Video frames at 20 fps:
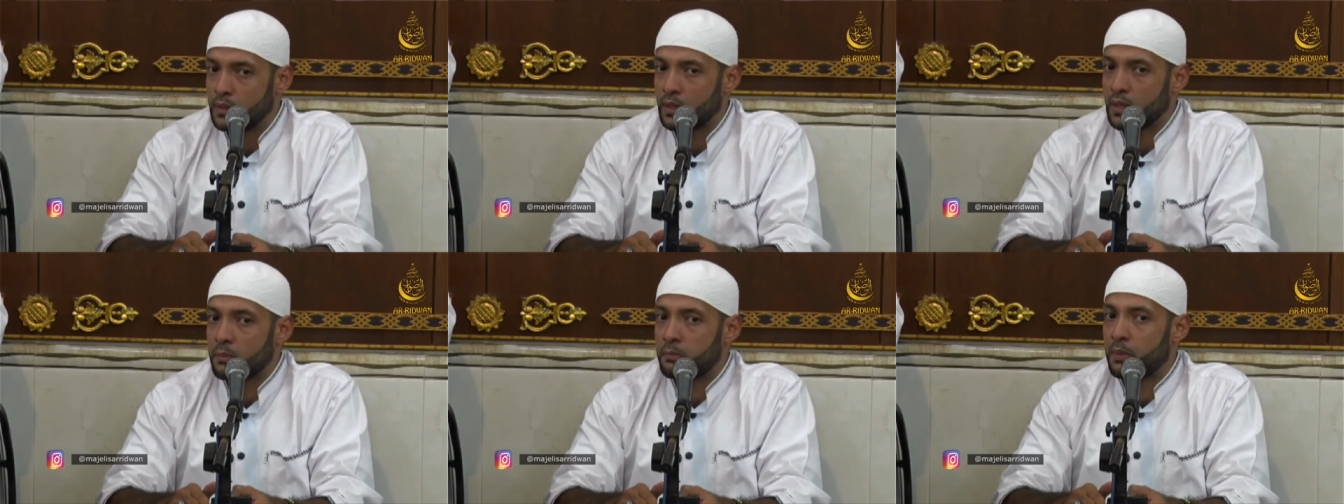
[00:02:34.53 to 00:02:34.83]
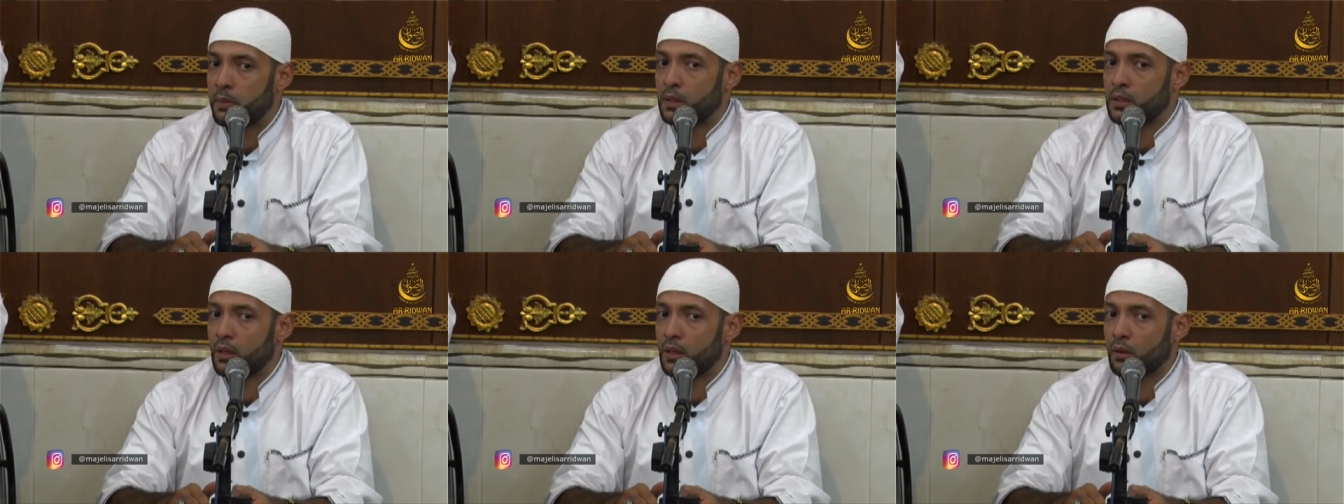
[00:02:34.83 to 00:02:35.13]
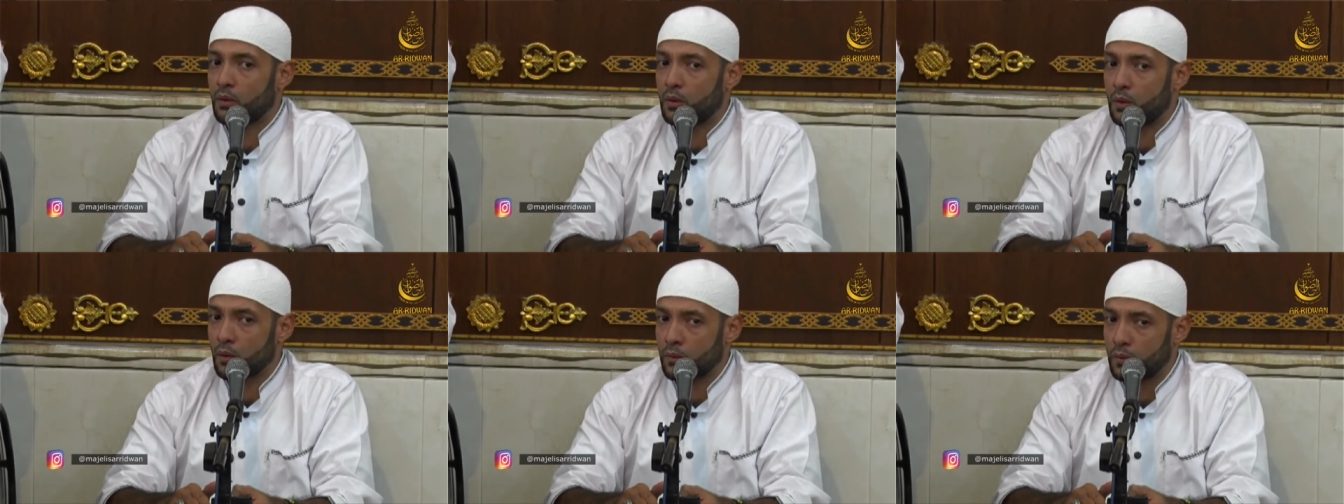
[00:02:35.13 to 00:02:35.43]
daripada
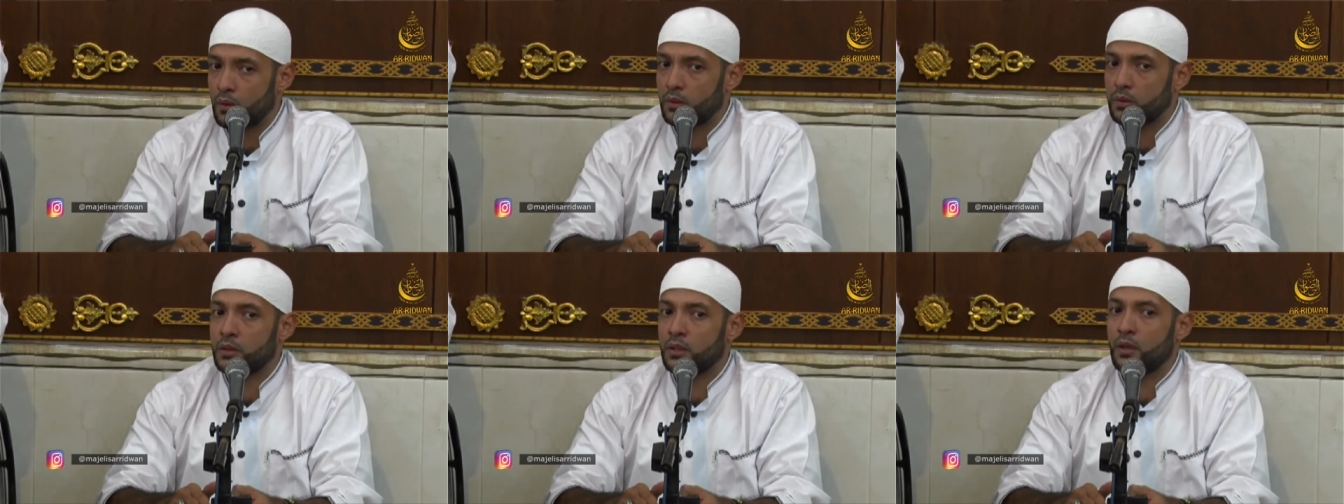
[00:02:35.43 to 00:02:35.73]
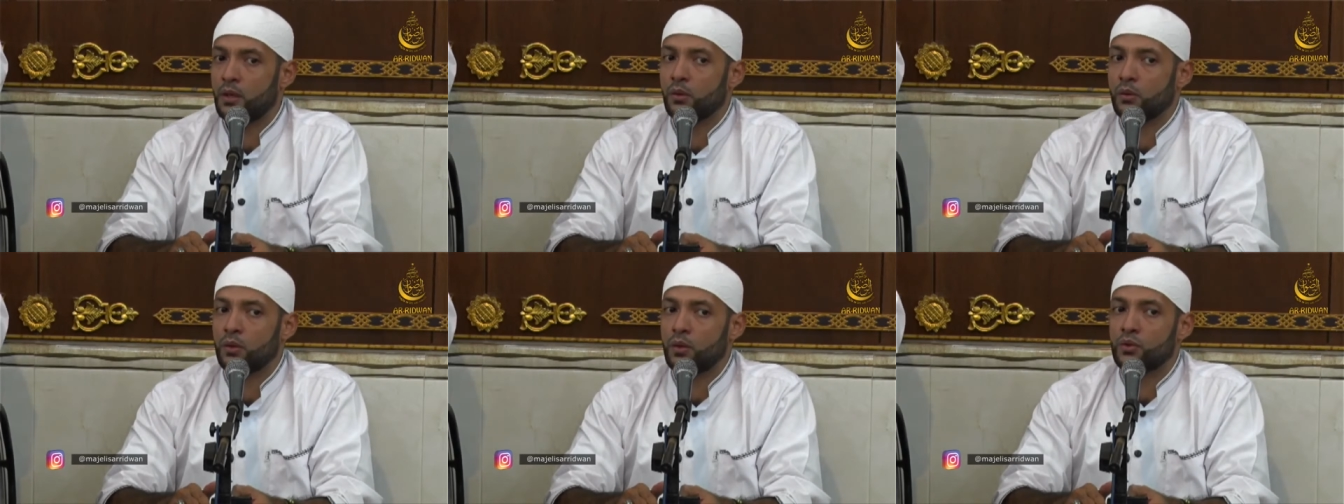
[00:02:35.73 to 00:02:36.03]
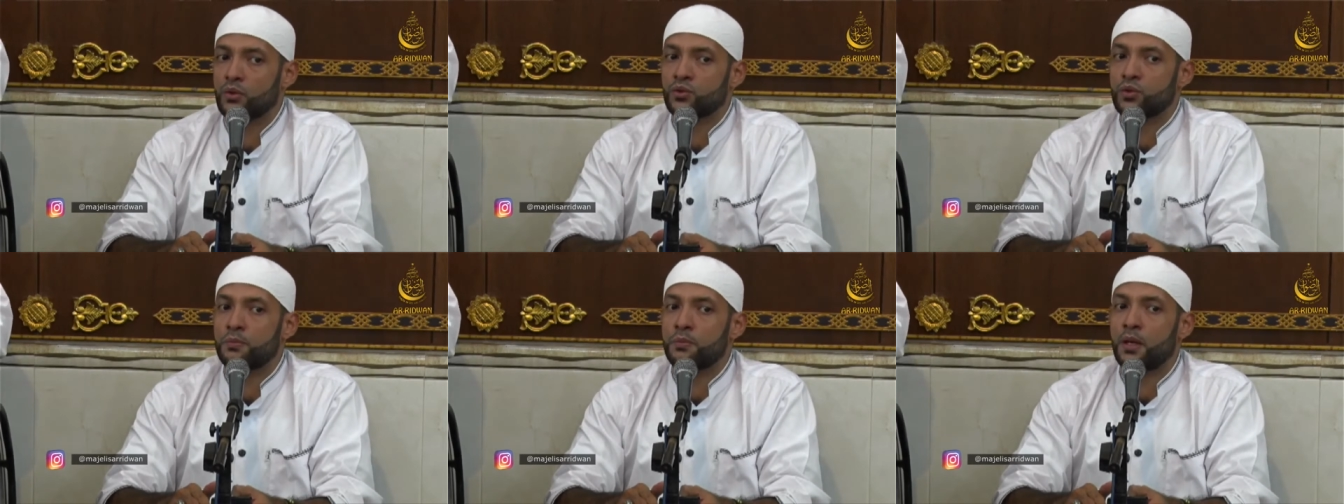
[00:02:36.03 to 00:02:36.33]
qadha'nya
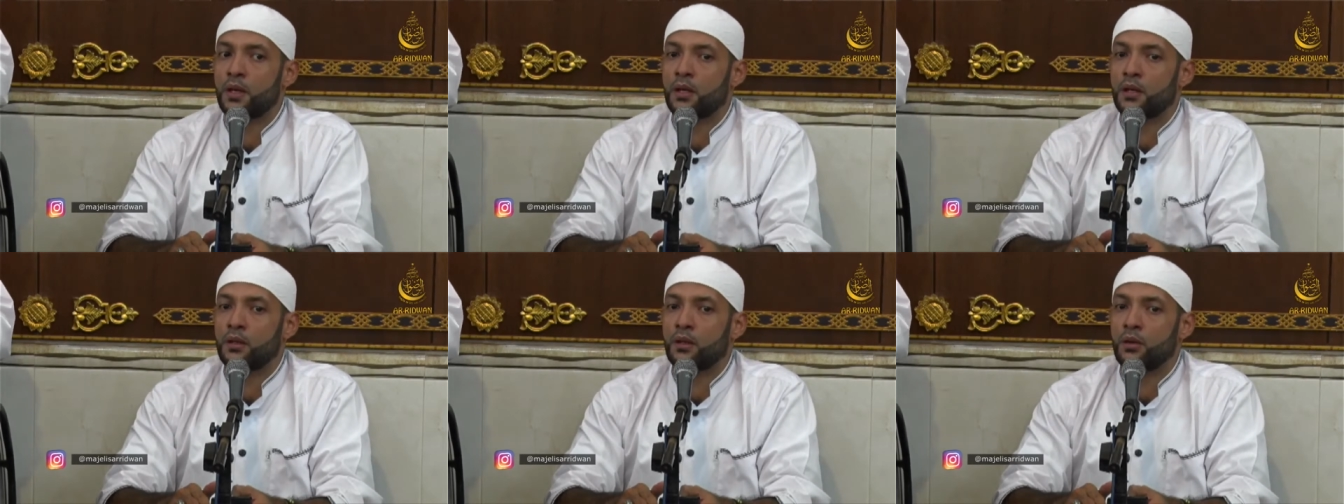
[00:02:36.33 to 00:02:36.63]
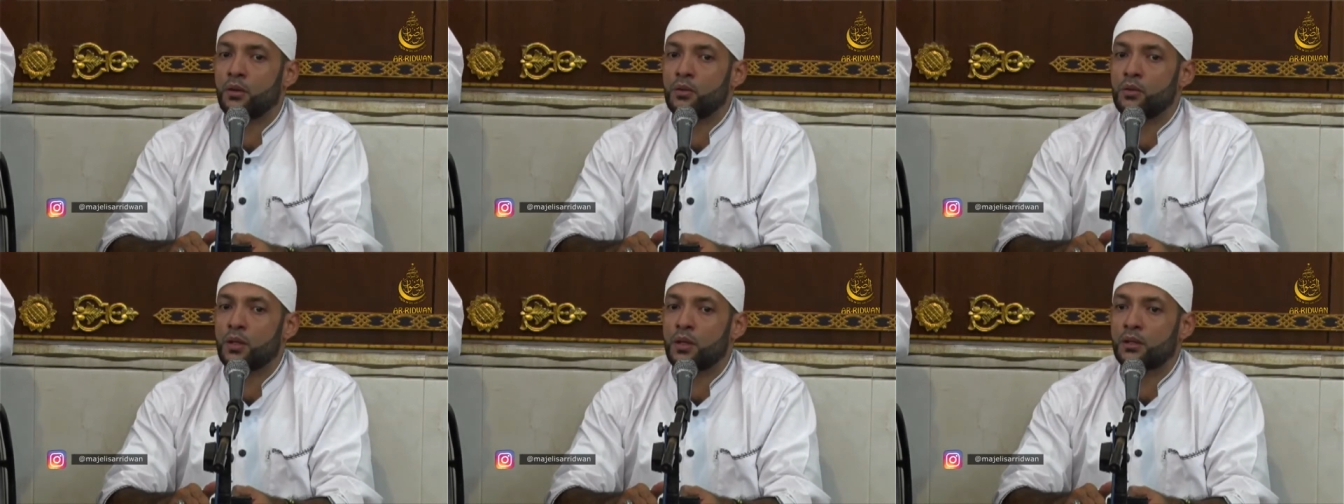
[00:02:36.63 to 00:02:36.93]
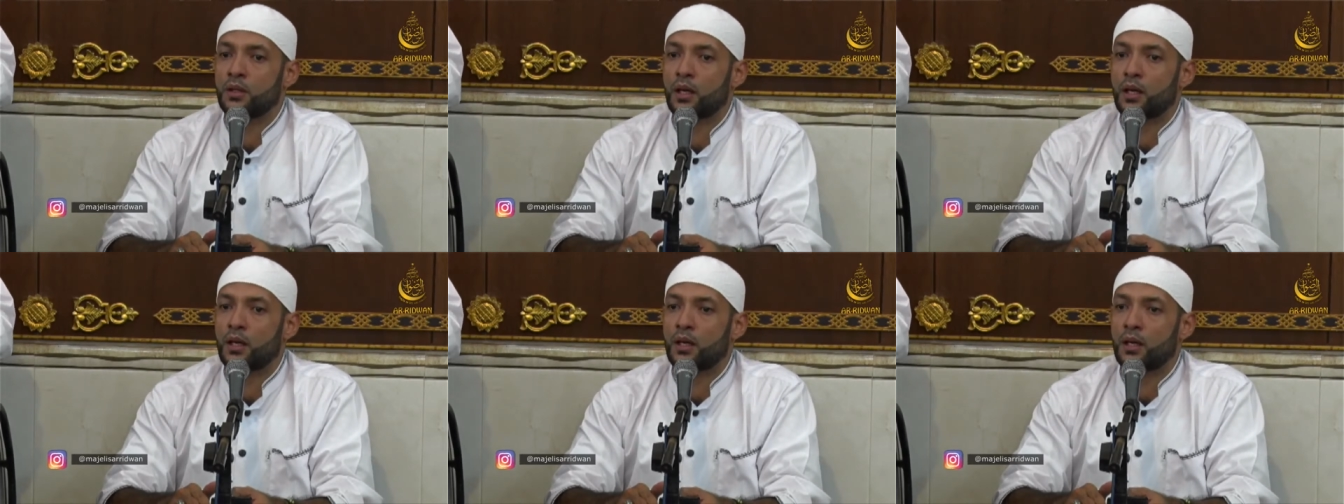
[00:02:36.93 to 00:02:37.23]
Allah Subhanahu wa
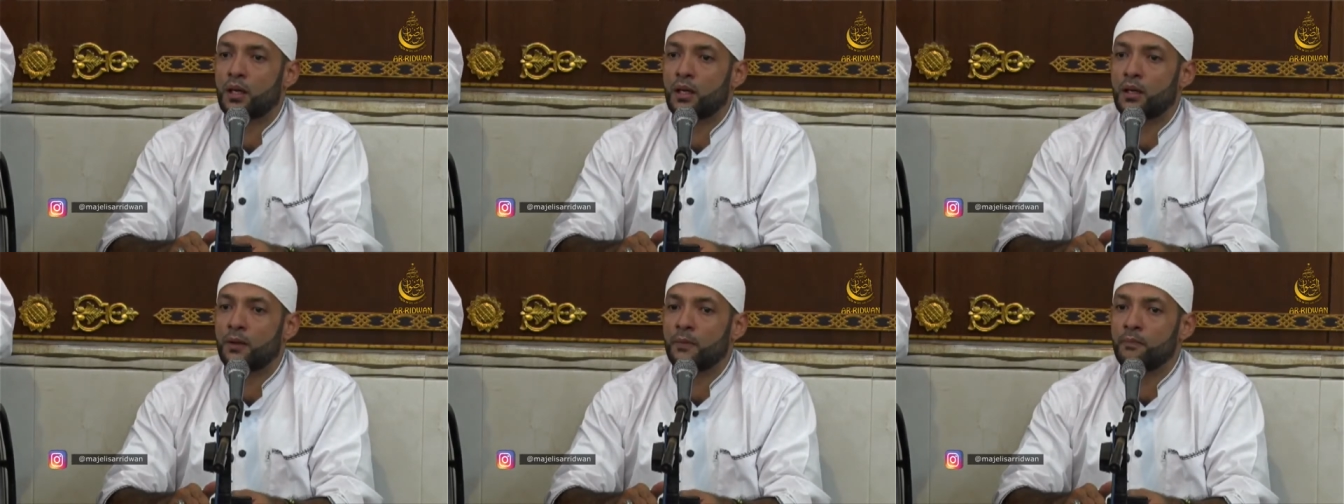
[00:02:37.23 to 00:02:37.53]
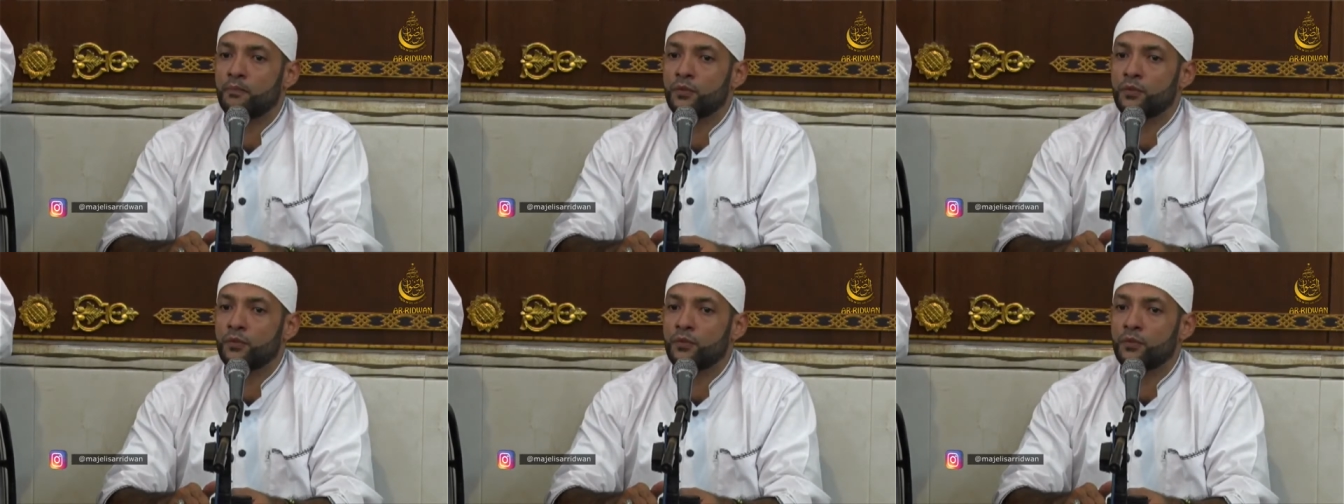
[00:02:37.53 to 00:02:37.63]
taala